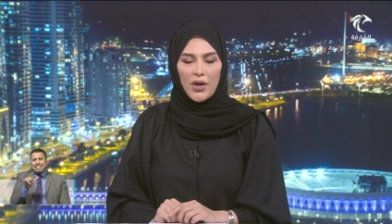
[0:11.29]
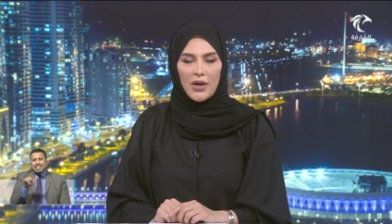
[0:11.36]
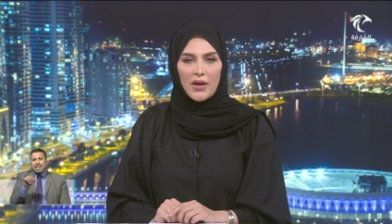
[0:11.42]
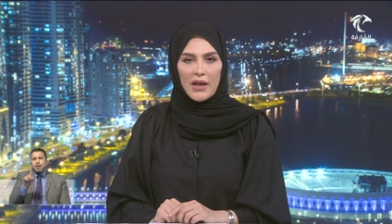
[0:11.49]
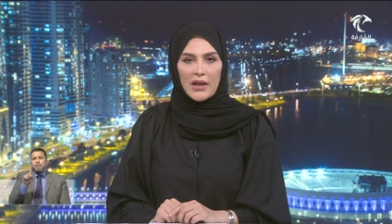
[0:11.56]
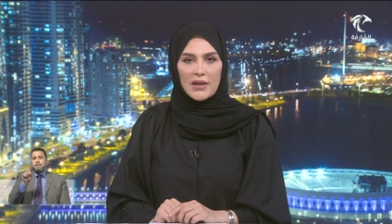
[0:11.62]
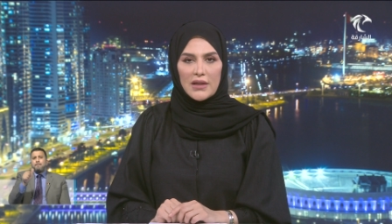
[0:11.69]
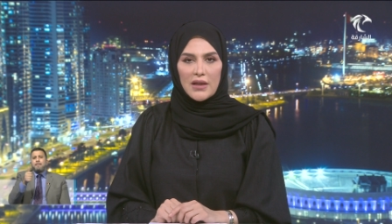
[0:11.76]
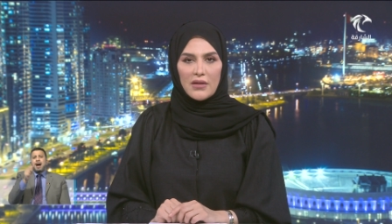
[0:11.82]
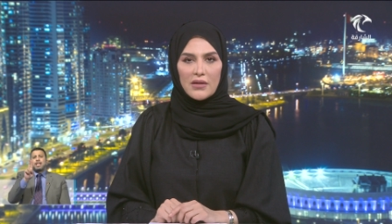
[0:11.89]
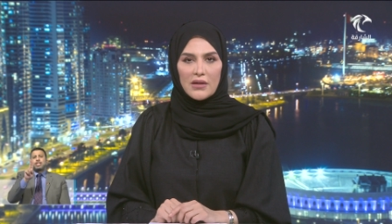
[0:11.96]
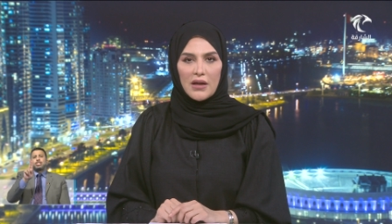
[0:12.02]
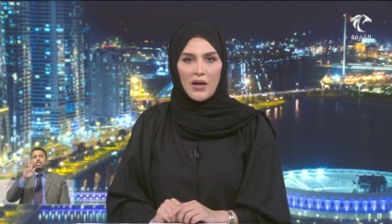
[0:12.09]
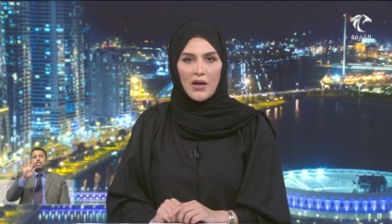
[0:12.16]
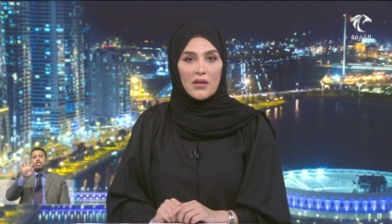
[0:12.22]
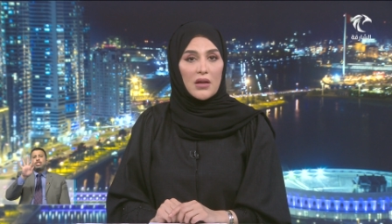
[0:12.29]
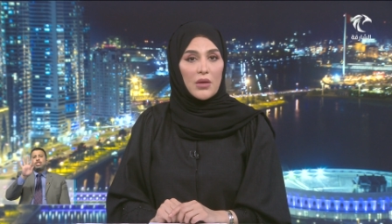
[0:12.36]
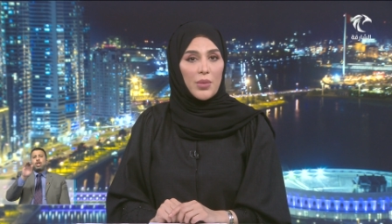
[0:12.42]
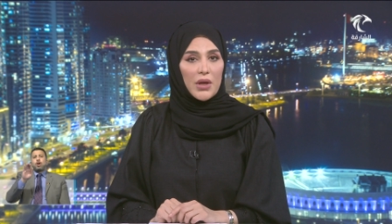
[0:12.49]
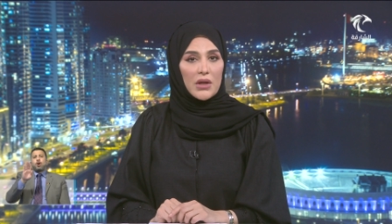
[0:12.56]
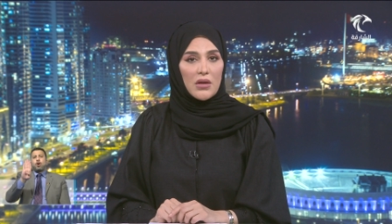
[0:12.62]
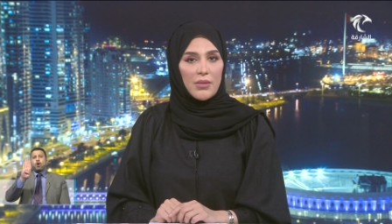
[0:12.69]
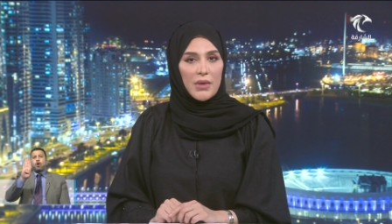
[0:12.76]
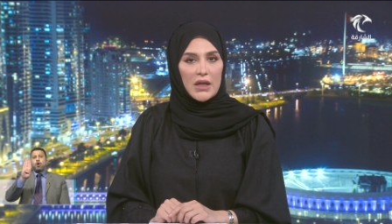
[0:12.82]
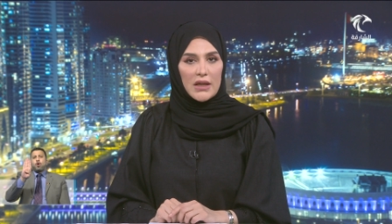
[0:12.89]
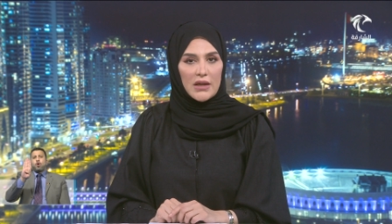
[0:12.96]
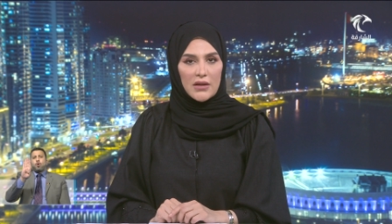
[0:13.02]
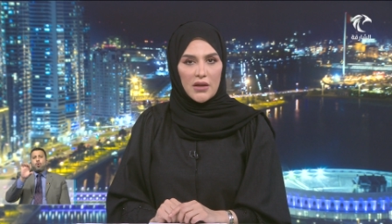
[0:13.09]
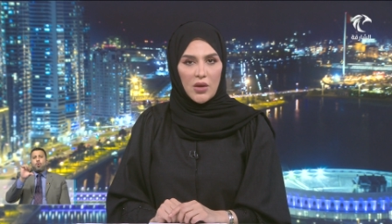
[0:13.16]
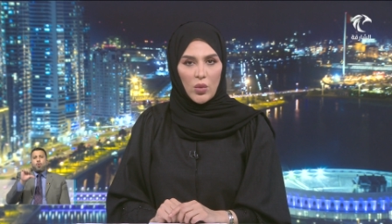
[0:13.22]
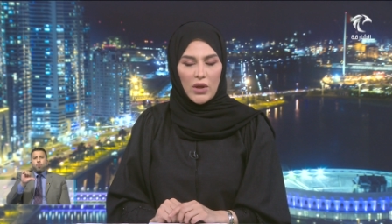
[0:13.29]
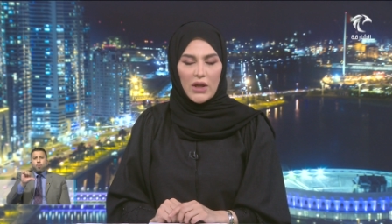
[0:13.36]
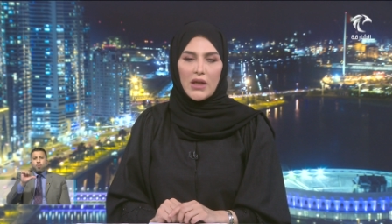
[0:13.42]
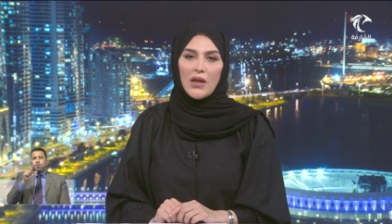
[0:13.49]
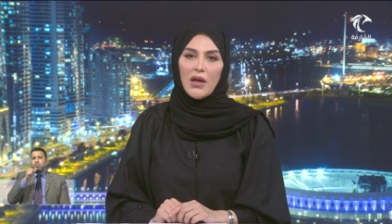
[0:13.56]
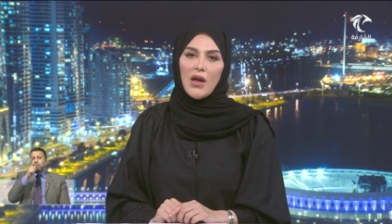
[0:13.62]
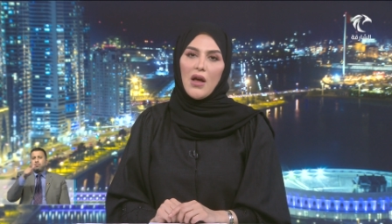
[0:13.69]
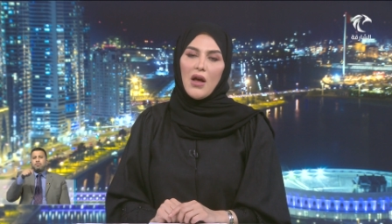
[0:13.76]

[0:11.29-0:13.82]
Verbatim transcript: رئيس الاتحاد البرلماني الدولي